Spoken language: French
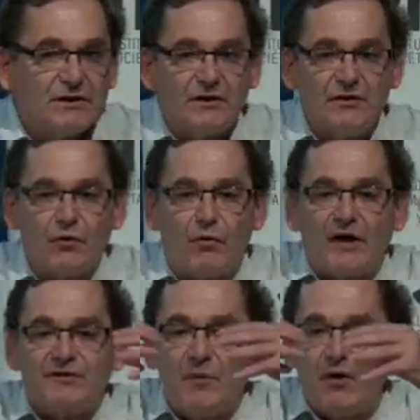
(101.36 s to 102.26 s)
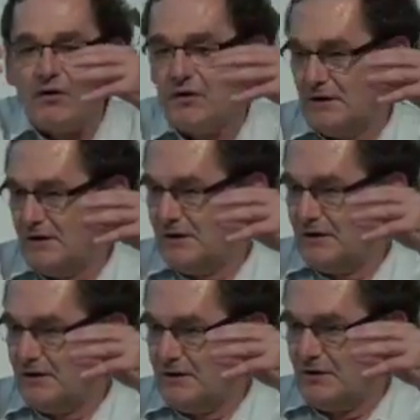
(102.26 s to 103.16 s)
Le croisement
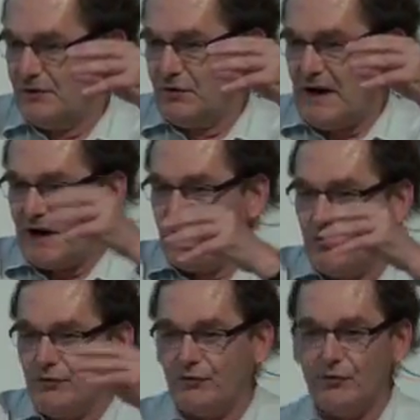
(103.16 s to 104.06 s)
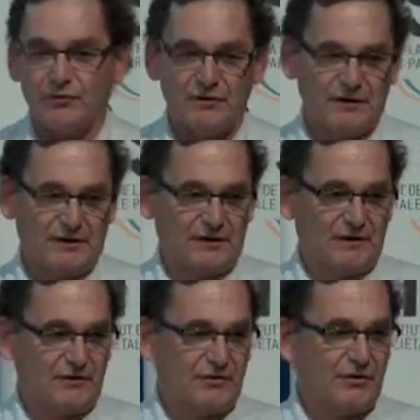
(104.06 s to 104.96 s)
euh, de la révolution
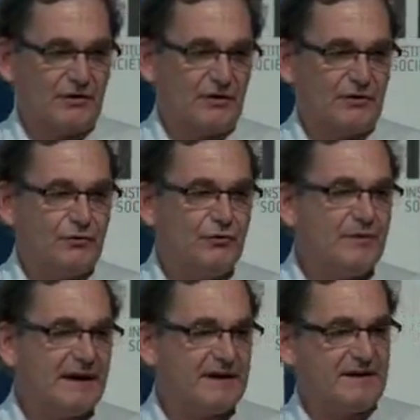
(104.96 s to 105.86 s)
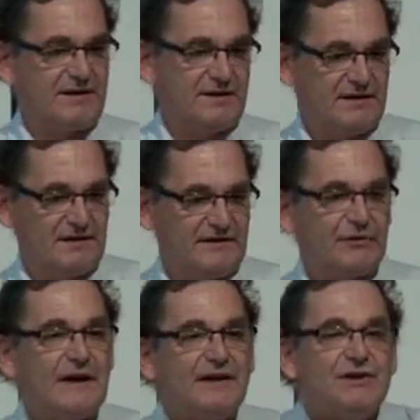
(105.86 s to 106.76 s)
du numérique,
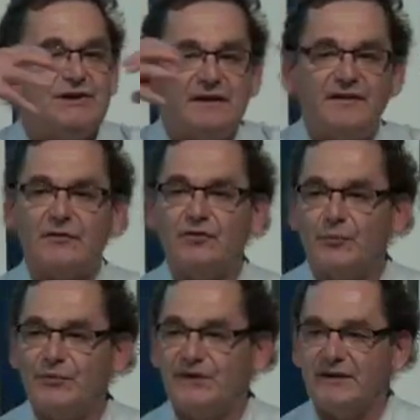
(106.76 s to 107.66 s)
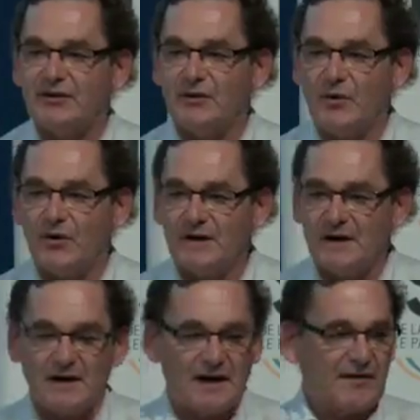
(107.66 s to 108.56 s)
de la digitalisation plus exactement,
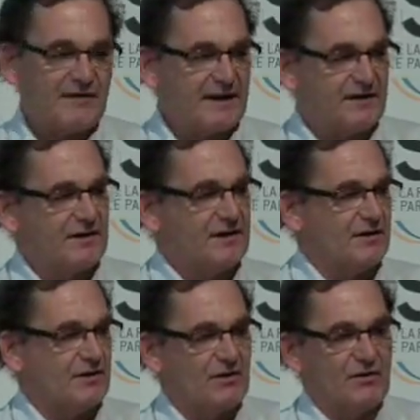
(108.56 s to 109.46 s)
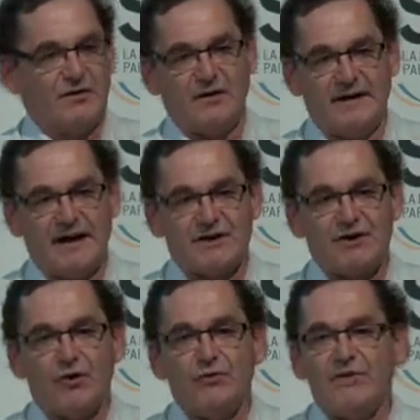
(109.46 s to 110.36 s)
avec euh,
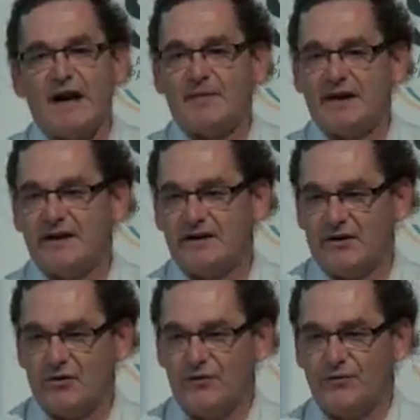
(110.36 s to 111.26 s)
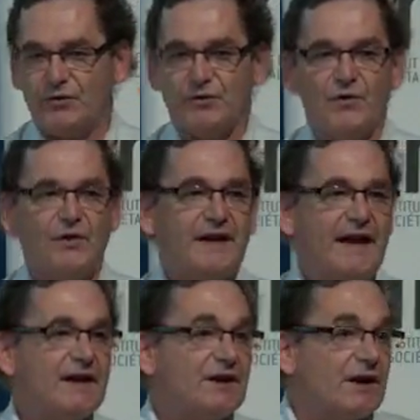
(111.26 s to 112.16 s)
l'énergie renouvelable et le
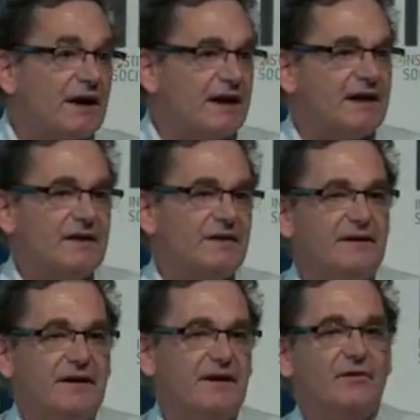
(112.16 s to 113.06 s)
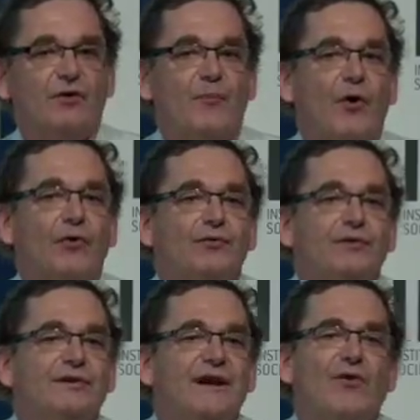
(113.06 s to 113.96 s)
photovoltaïque, crée des
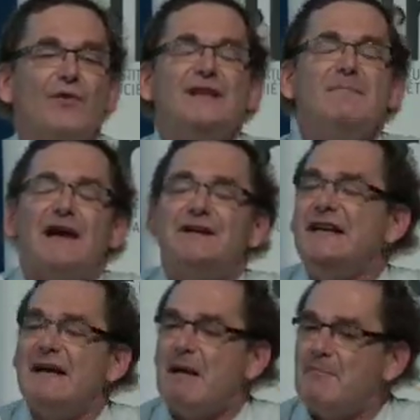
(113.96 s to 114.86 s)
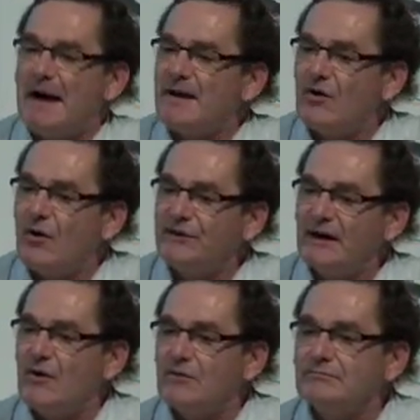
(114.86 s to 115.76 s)
opportunités qu'on n'imaginait même pas il y a encore
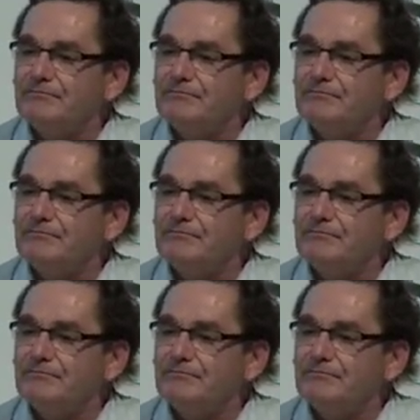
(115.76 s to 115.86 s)
cinq ans.